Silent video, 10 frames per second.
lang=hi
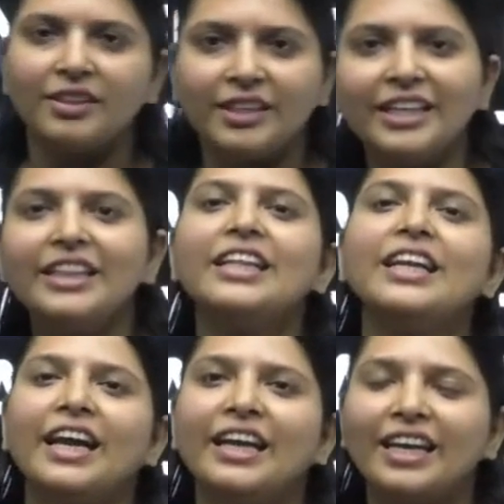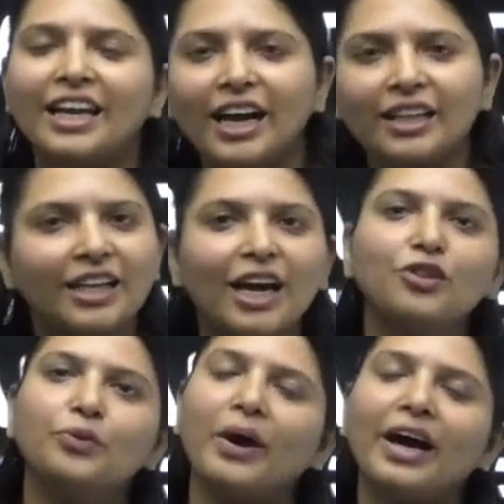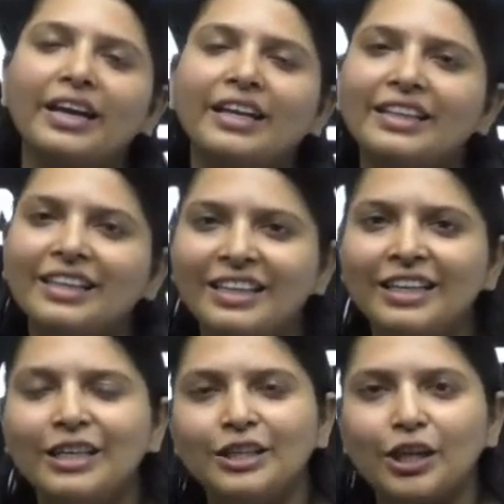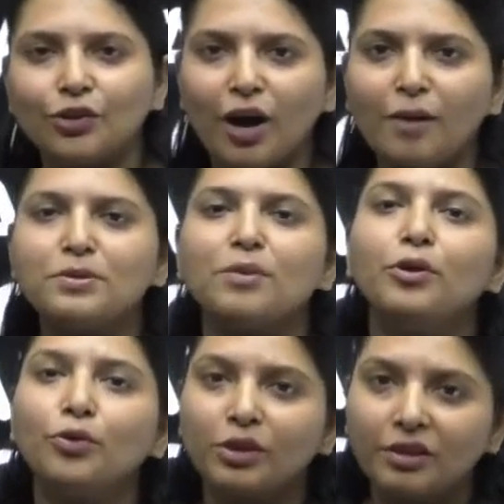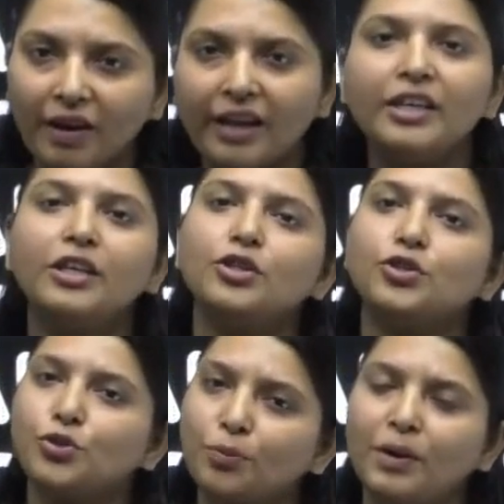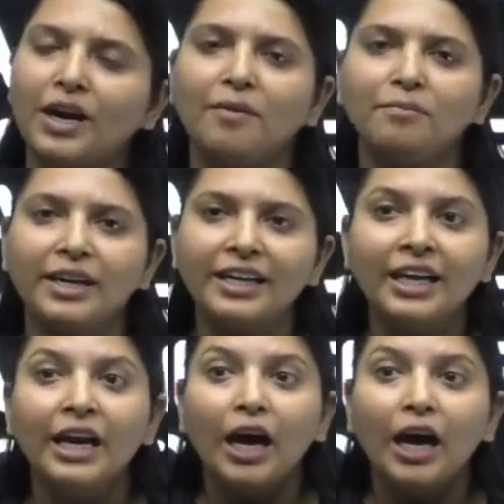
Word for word: तीन दिन है ये लगातार त्योहार रहते हैं ठीक है तो आप सभी को दिवाली की शुभकामनाएं